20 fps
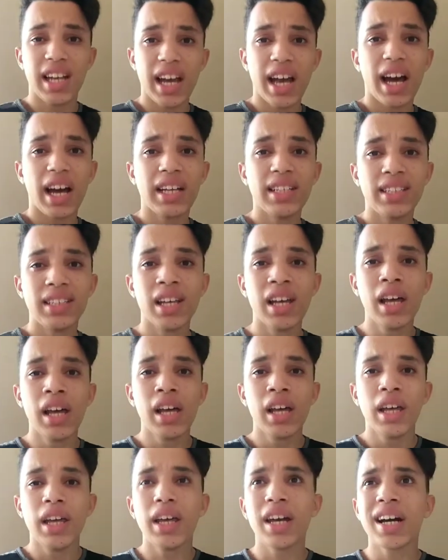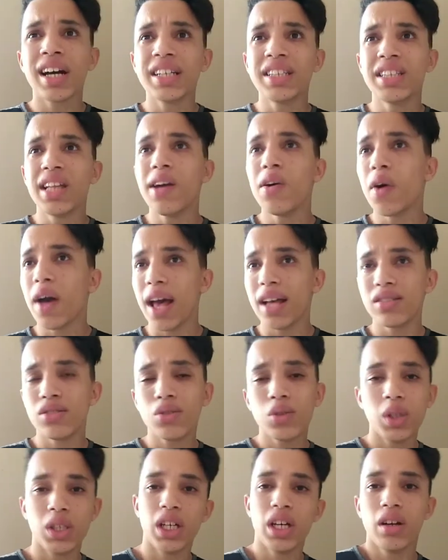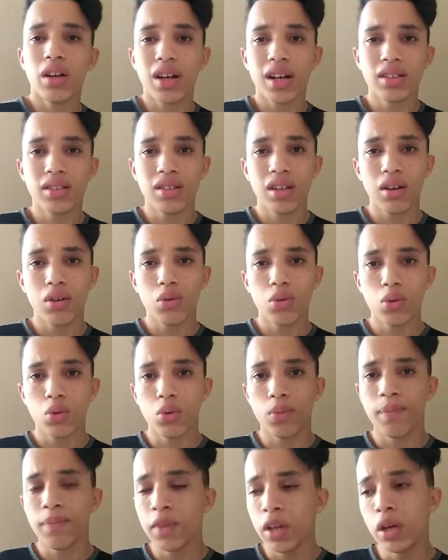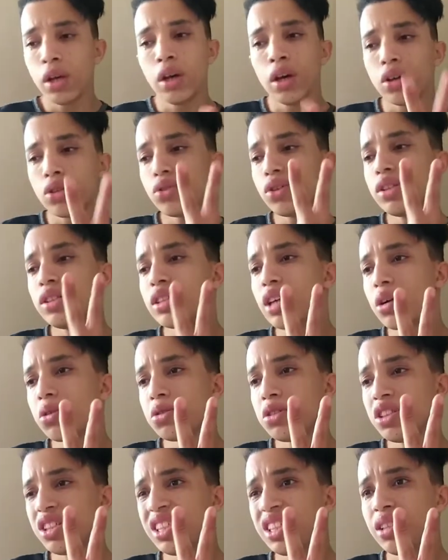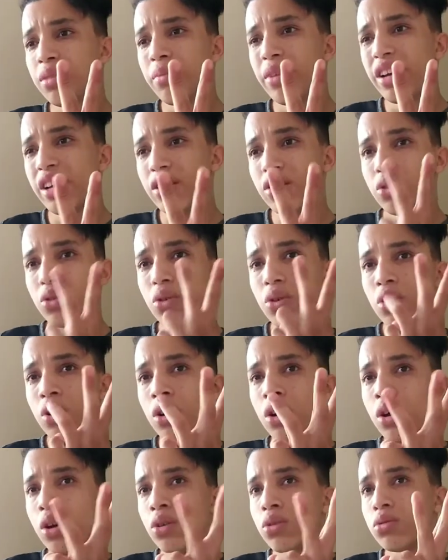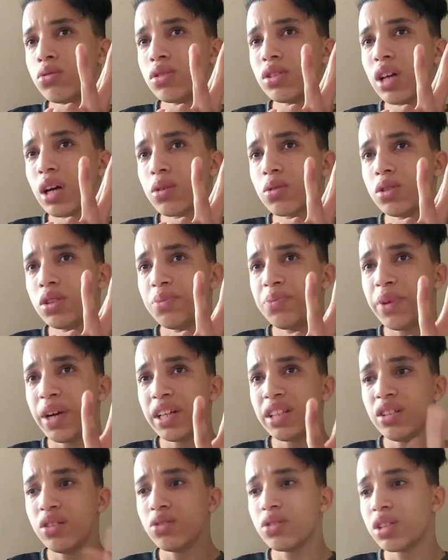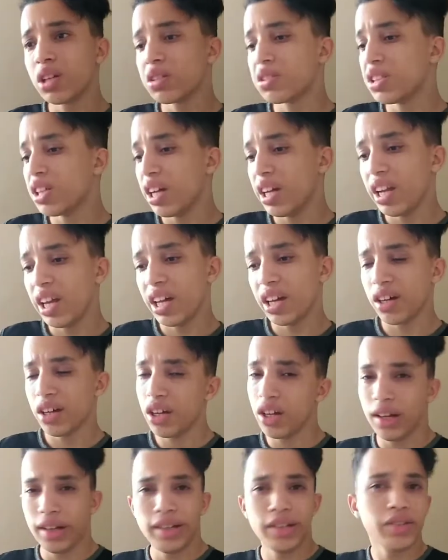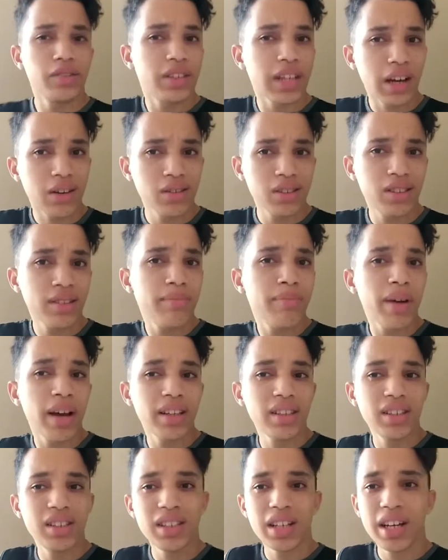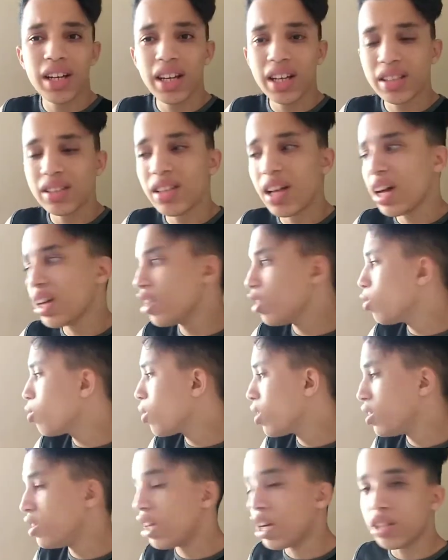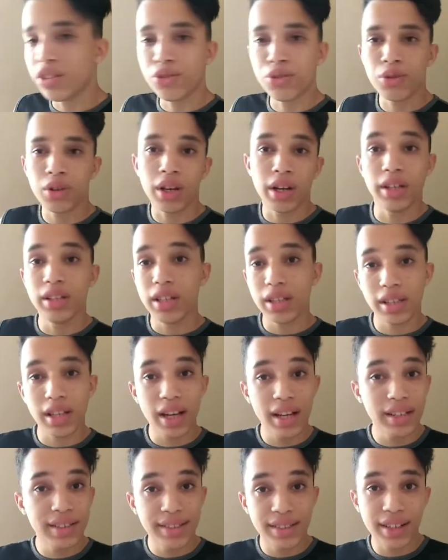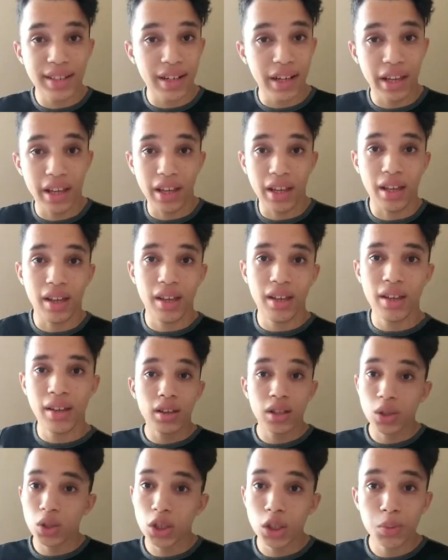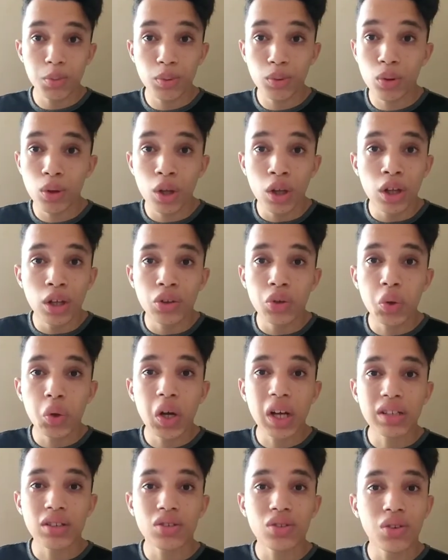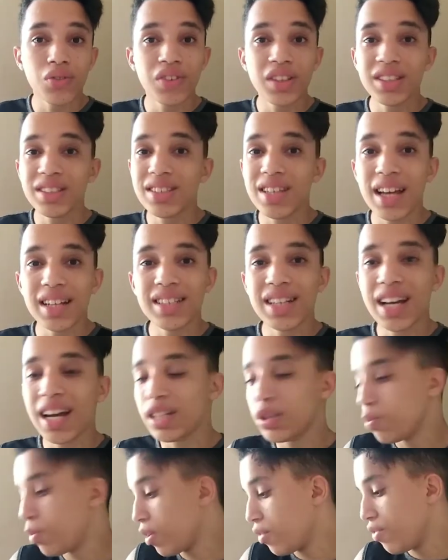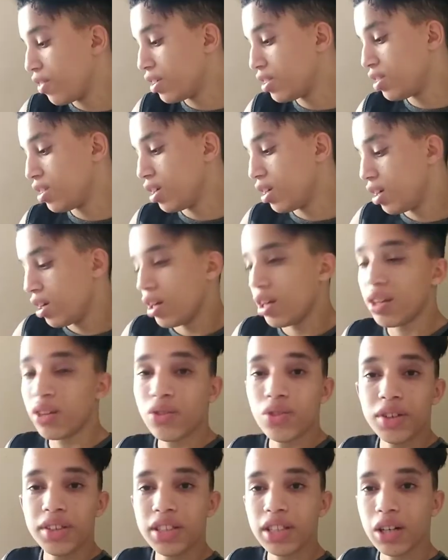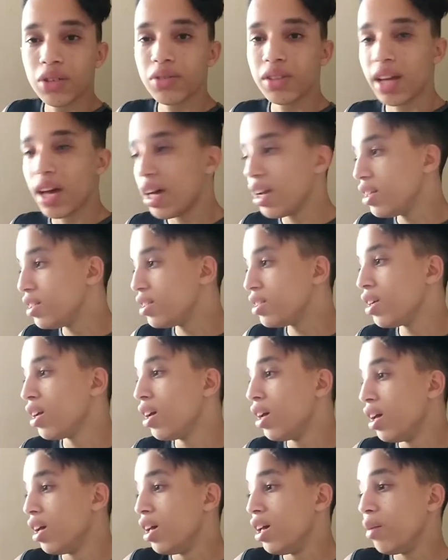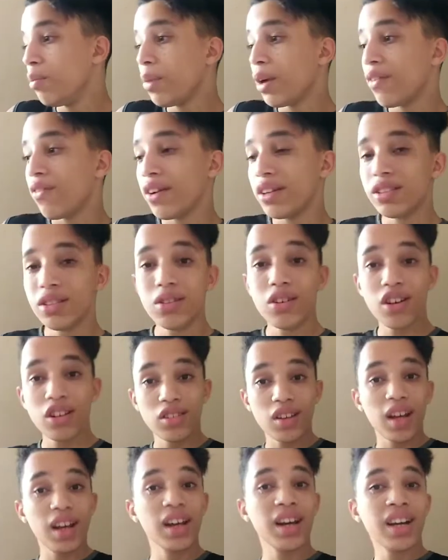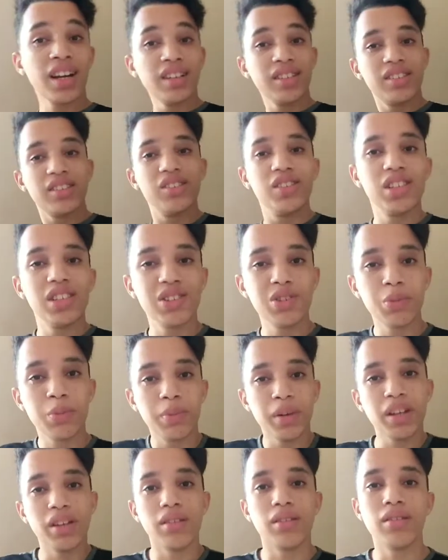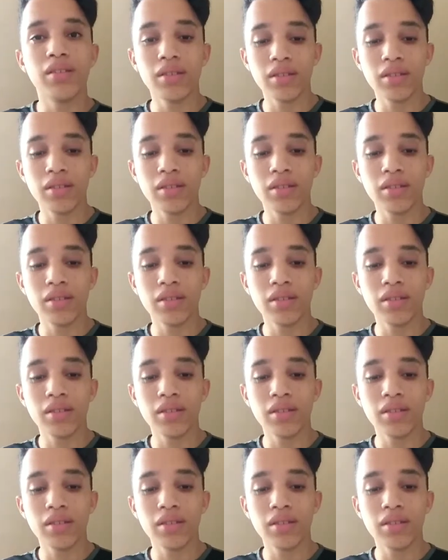reais. E gastei o resto do dinheiro, eu gastei com dois sacos de cimento, um saco de pedra e um saco de areia. E o saco de pedra e de areia tá aqui guardado, ainda tá restando aqui. Então, tipo, tu gastou 27 reais pra fazer dois halteres e pra fazer um halter grandão de supino.